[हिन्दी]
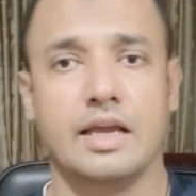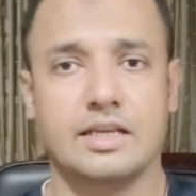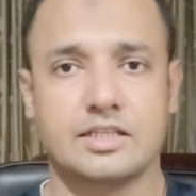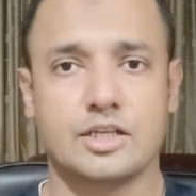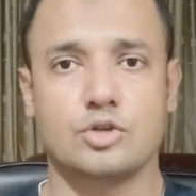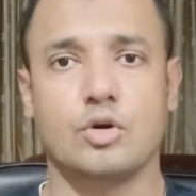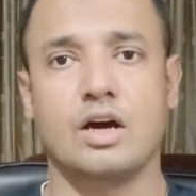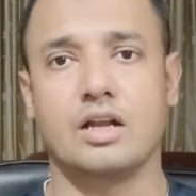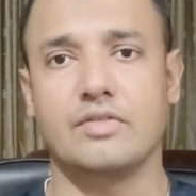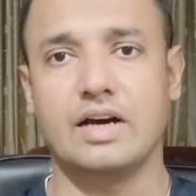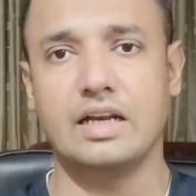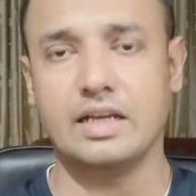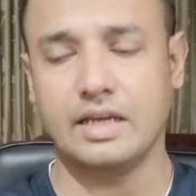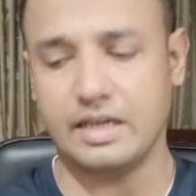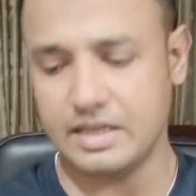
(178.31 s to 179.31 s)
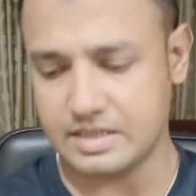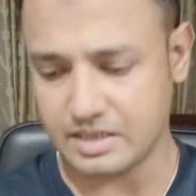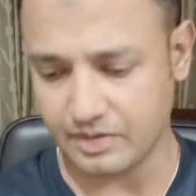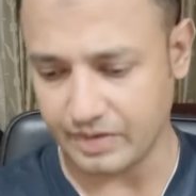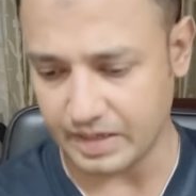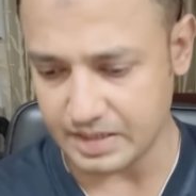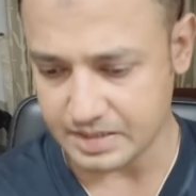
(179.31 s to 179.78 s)
इसके जो घर वाले हैं
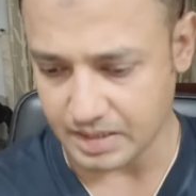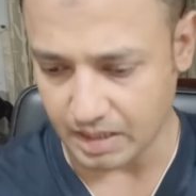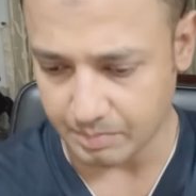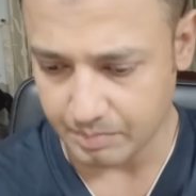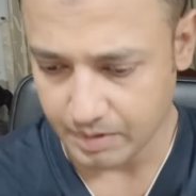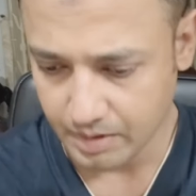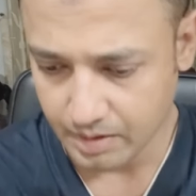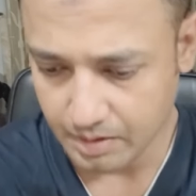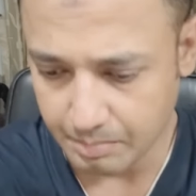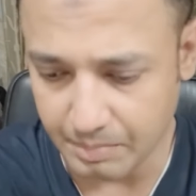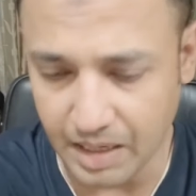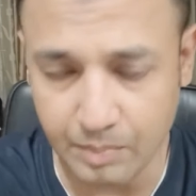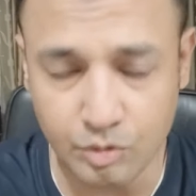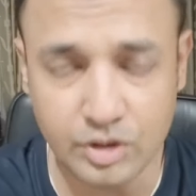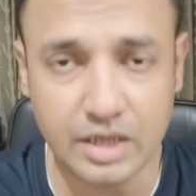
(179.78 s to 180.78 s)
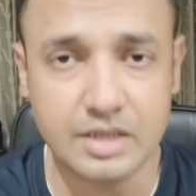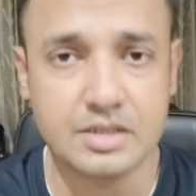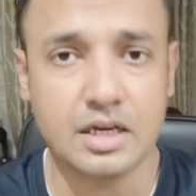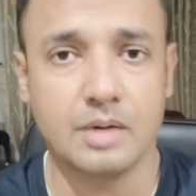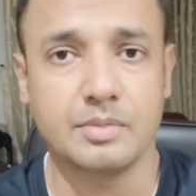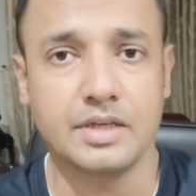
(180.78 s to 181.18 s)
इसके वालिद साहब महमूद अली साहब